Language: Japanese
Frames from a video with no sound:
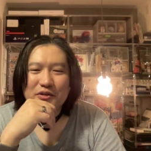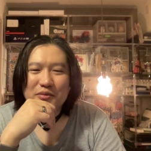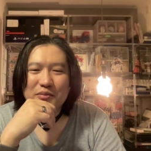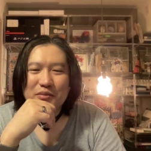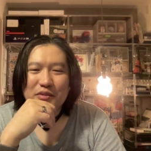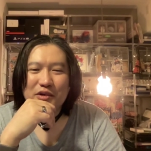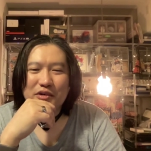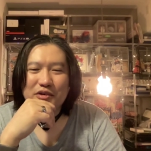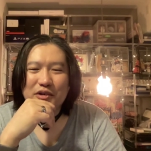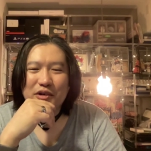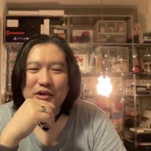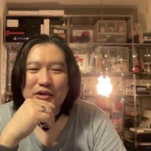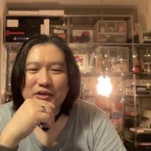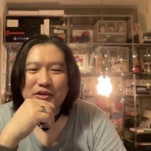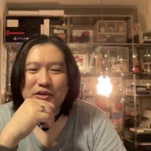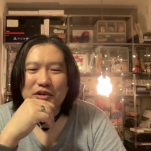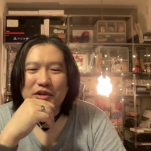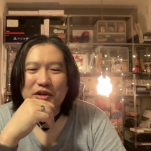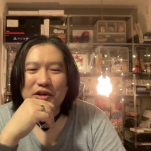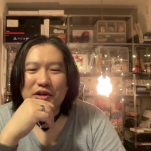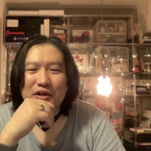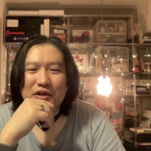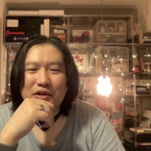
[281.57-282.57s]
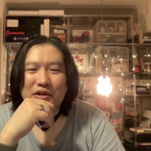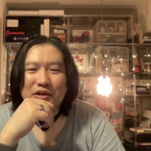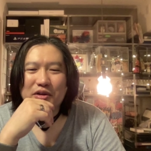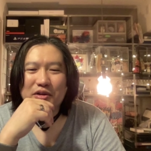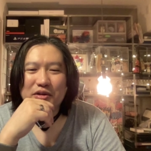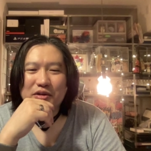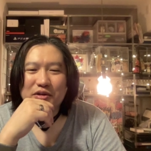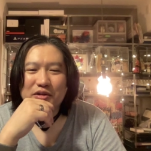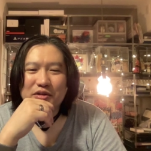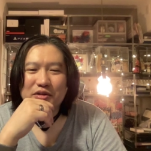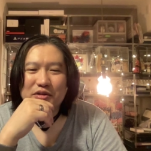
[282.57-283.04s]
いまあなんで
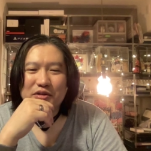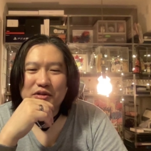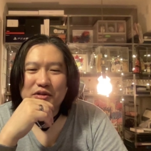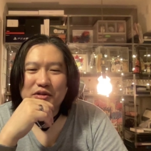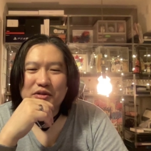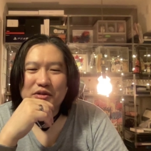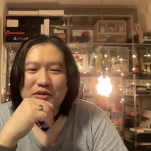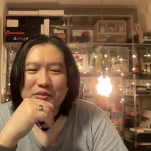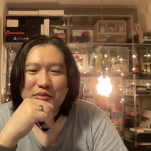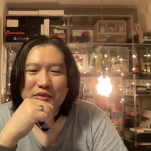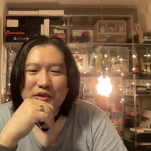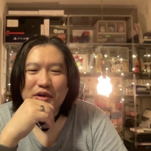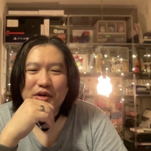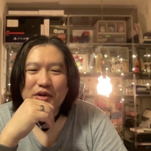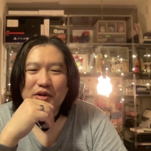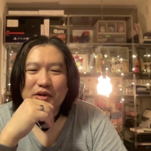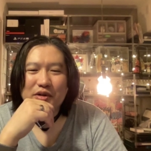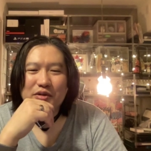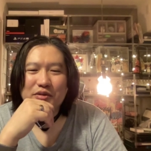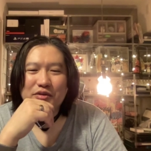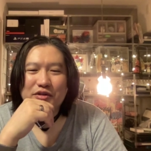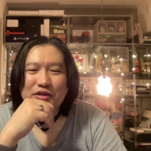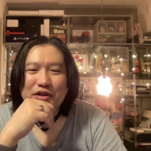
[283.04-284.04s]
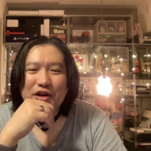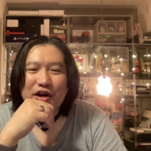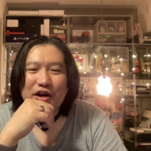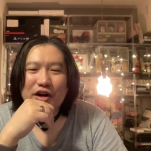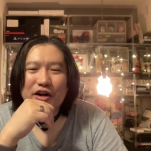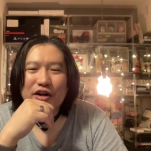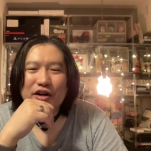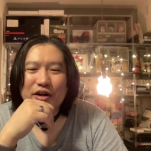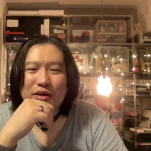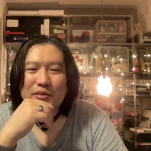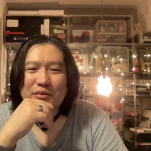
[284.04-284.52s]
まあな
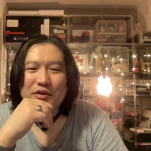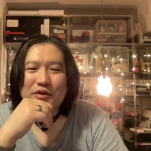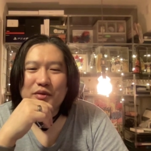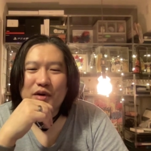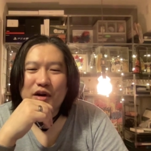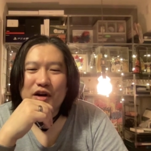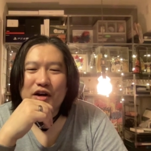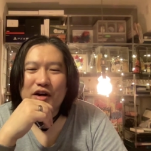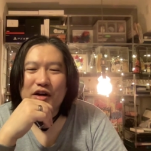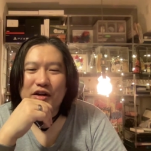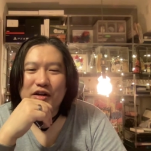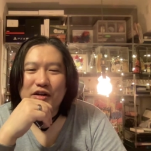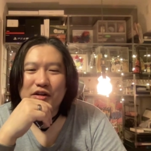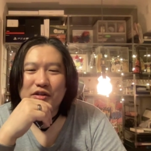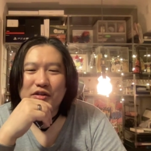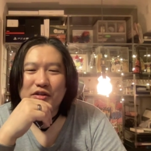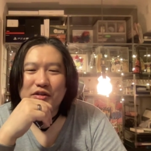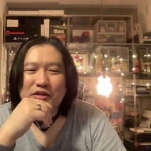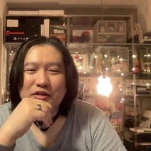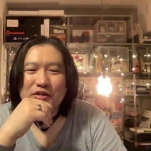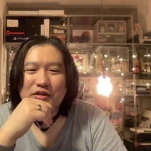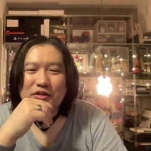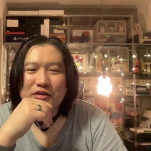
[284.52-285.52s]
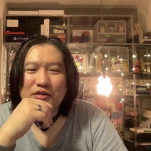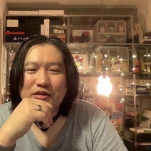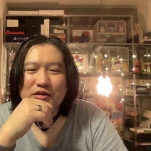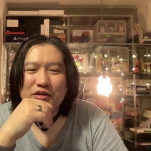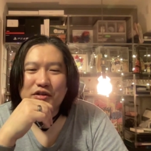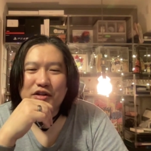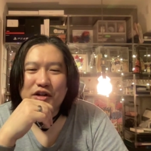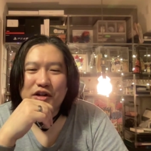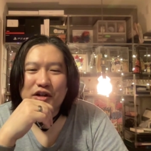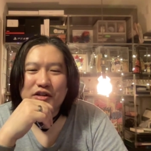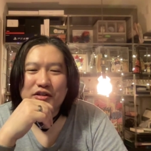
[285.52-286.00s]
がらみは
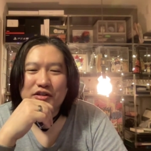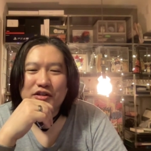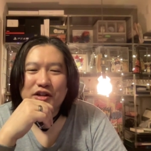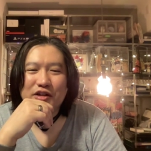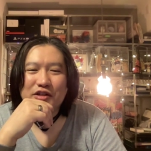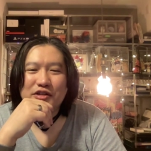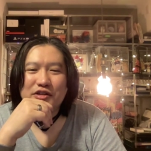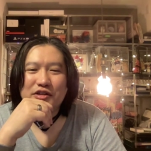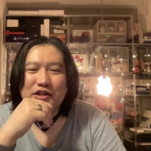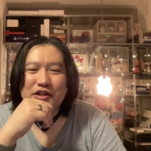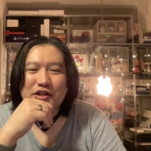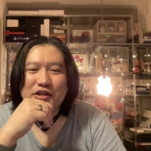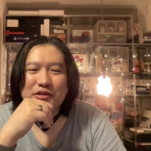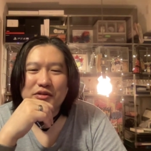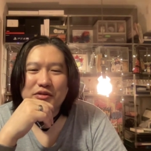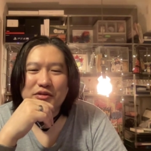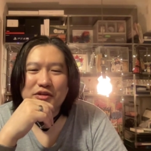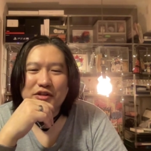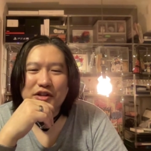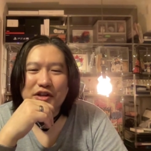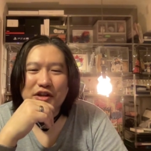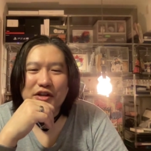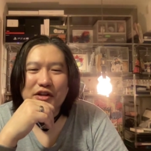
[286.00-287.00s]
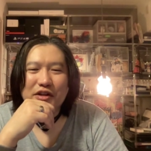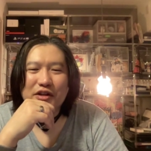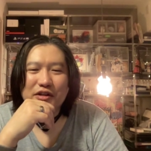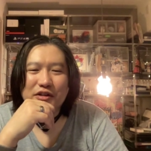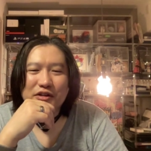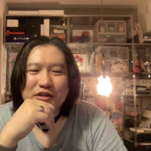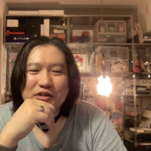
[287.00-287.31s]
簡単にできるんで